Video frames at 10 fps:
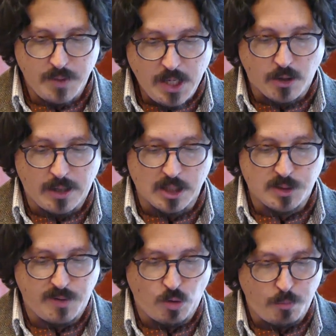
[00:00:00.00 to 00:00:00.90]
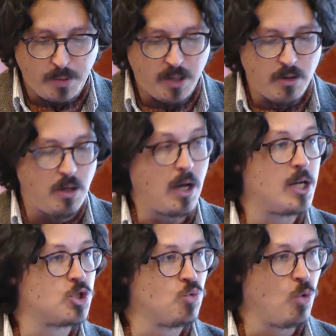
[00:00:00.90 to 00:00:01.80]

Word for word: Niedergangsphänomene als